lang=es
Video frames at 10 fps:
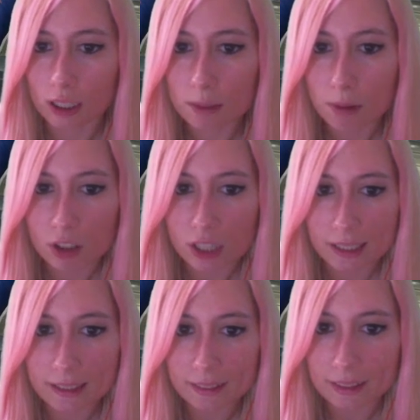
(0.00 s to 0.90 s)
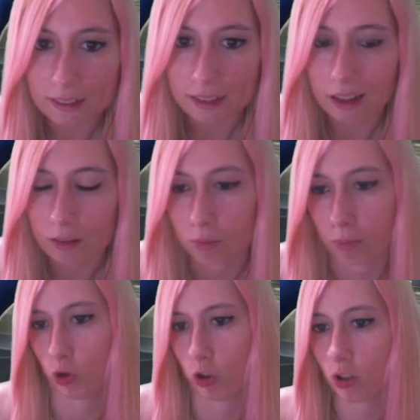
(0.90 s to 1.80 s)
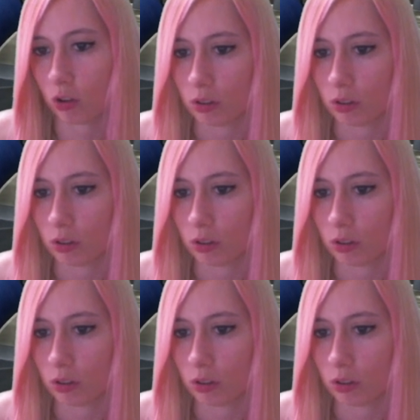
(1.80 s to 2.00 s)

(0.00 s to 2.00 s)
y vamos a intentar... Pero oh. tío,